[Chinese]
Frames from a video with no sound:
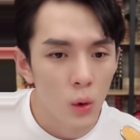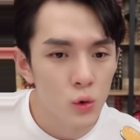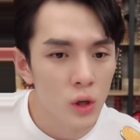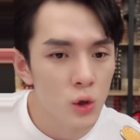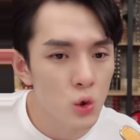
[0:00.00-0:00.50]
沙我
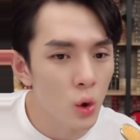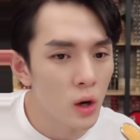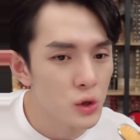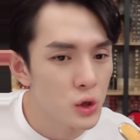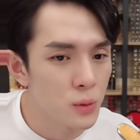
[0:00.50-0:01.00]
觉得做
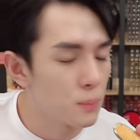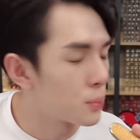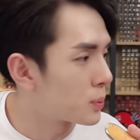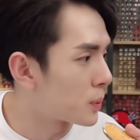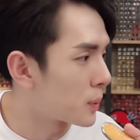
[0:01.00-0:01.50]
豆沙色也
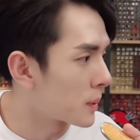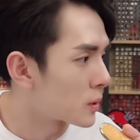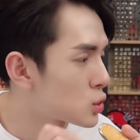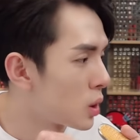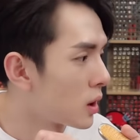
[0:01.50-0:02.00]
做过了，不不，
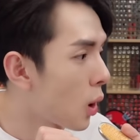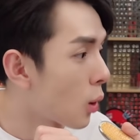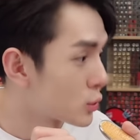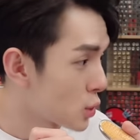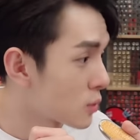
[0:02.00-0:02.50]
做
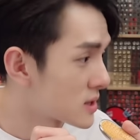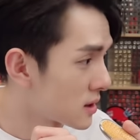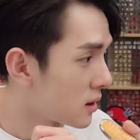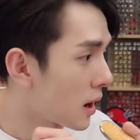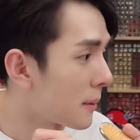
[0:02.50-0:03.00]
红棕
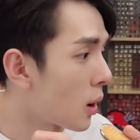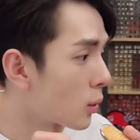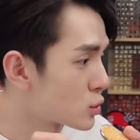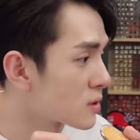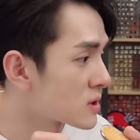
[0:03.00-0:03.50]
色，好吧，
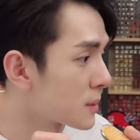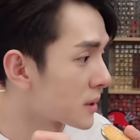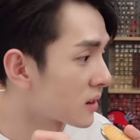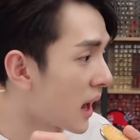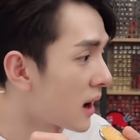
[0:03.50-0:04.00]
红棕色比
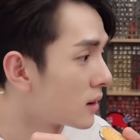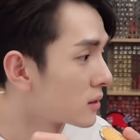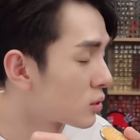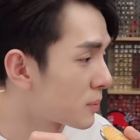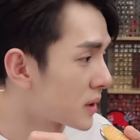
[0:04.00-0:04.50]
较大，
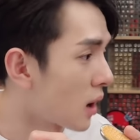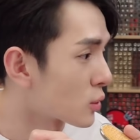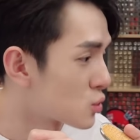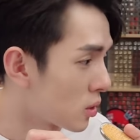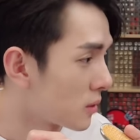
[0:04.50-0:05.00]
就是比较好
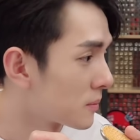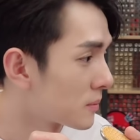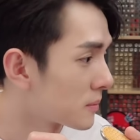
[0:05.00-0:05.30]
做。